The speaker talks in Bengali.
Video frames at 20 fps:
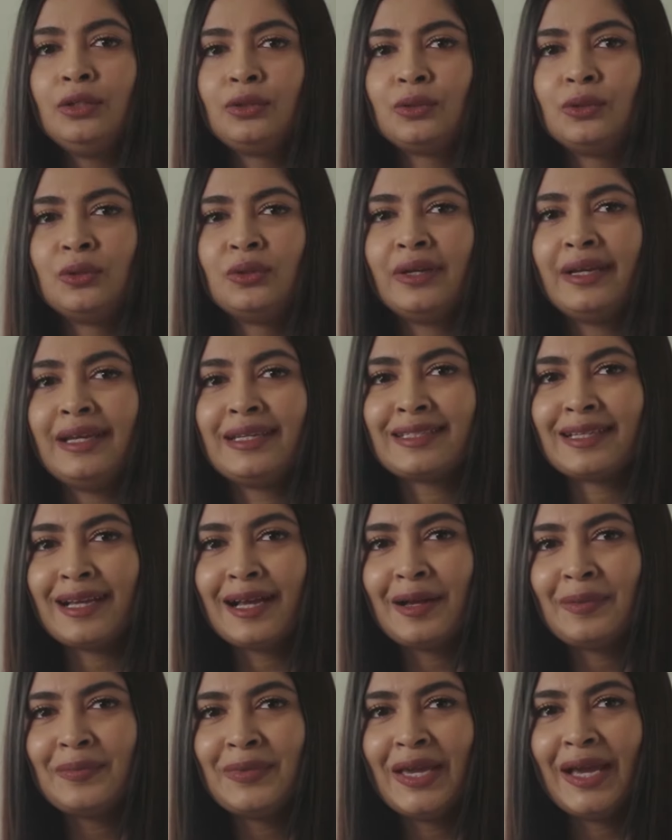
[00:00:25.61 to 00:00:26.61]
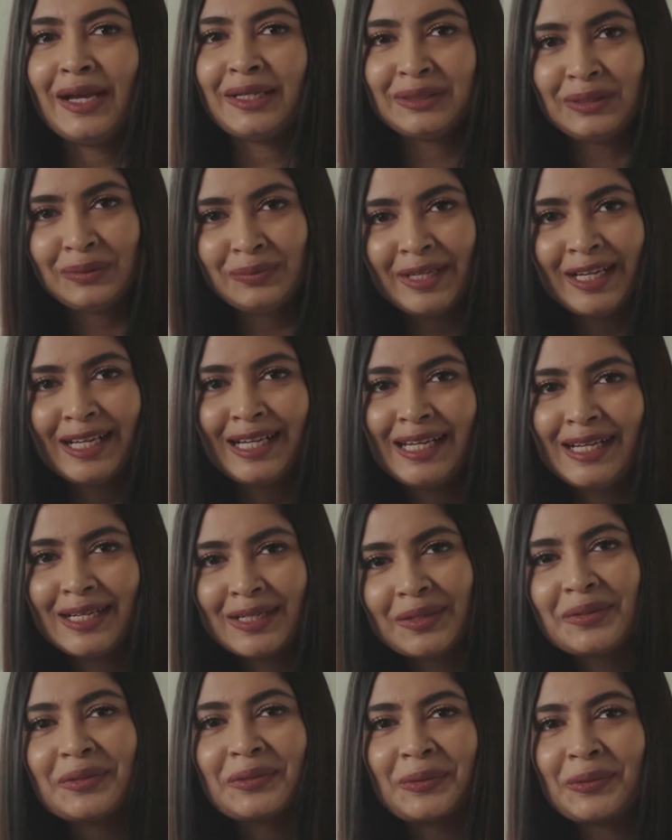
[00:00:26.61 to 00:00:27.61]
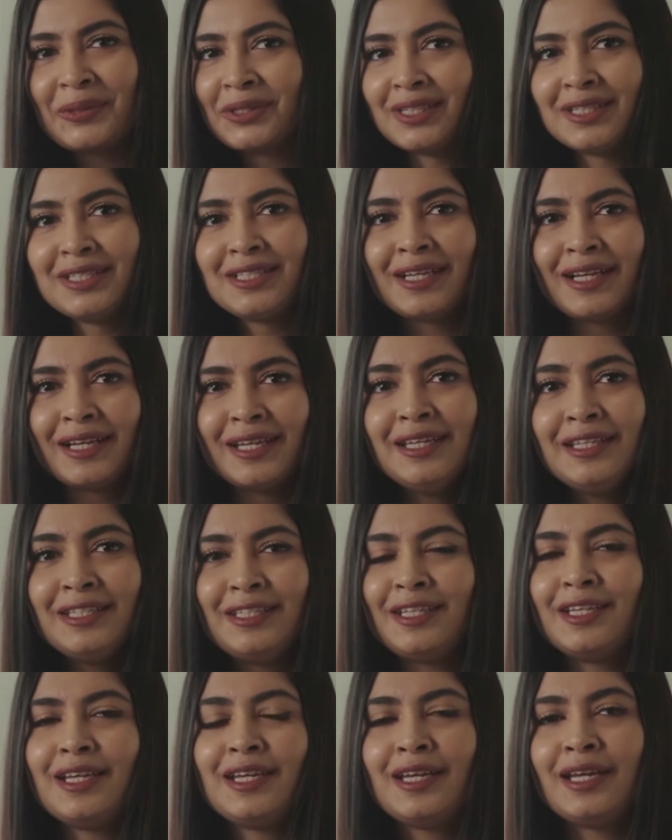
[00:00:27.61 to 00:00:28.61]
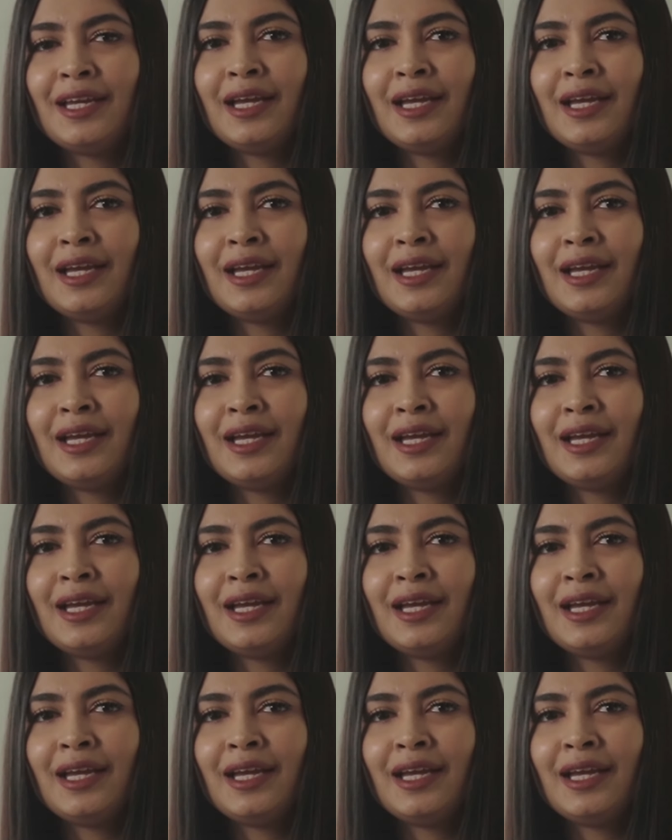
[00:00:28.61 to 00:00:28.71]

তো এটা আমি একদমই ক্লিয়ার আউট করতে চাই যে